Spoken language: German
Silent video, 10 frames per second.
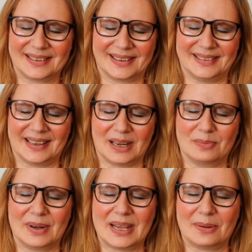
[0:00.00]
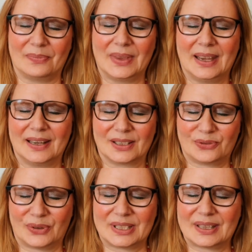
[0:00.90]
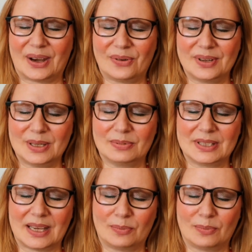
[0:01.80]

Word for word: in deinem Leben, das Vertrauen dir bisher